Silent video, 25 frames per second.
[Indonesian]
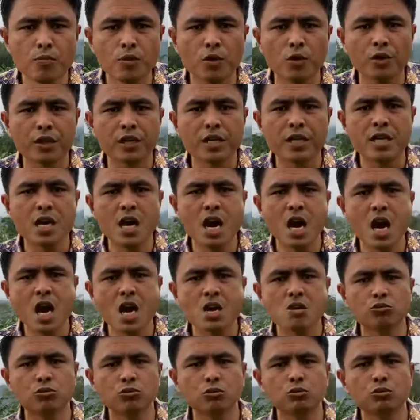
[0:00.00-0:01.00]
Moria
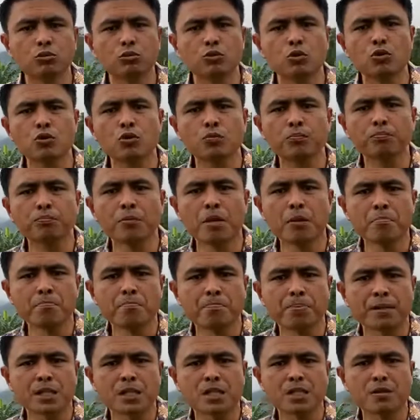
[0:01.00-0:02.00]
untuk
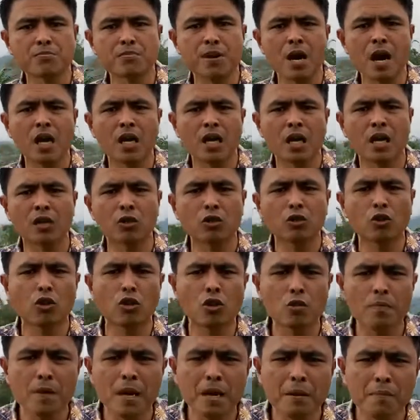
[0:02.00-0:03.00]
mempersembahkan
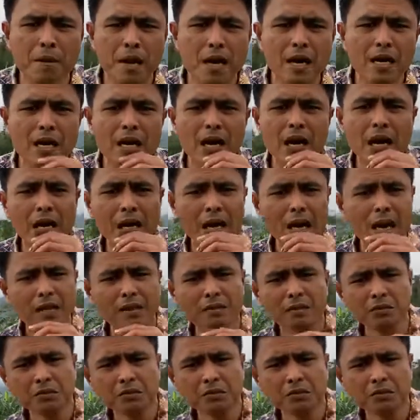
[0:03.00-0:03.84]
korban bakaran.